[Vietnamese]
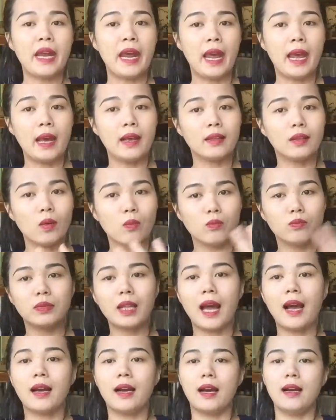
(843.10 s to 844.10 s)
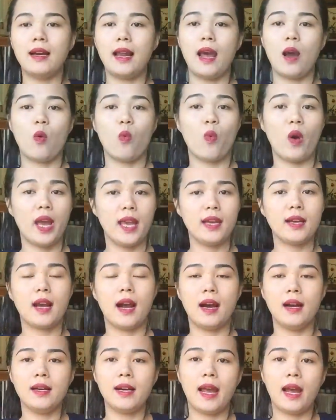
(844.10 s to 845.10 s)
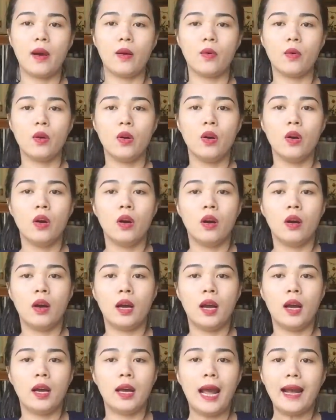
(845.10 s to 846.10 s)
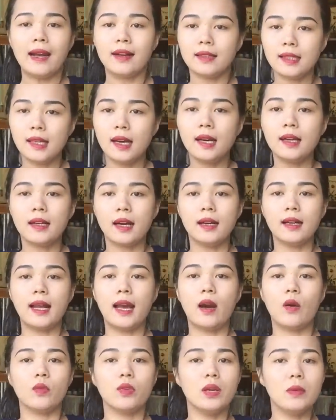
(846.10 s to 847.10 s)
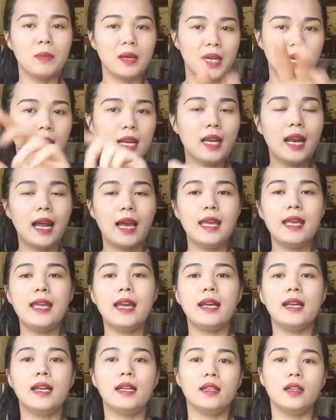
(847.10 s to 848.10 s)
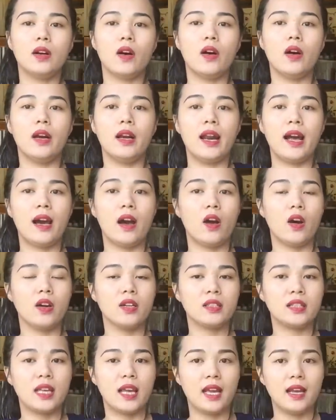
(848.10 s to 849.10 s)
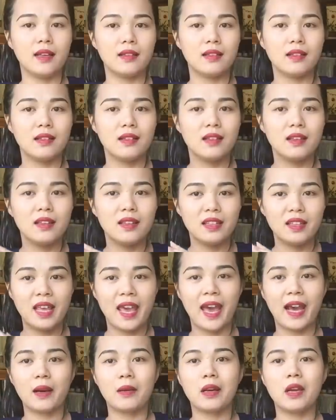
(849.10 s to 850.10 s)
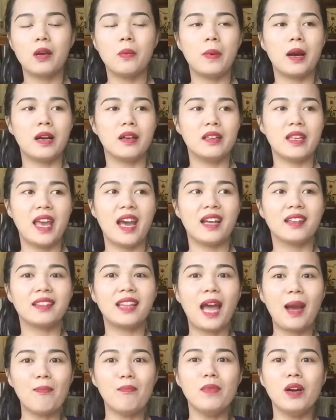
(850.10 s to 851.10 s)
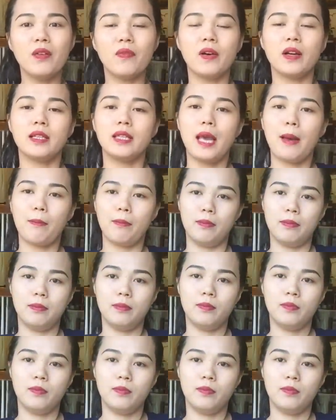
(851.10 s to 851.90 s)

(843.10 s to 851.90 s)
trẻ tung tăng cỡ nào quậy cỡ nào à, ăn chơi cỡ nào nhưng mà khi lấy gia đình rồi là họ sẽ dạt kêu bằng dạt 80 phần trăm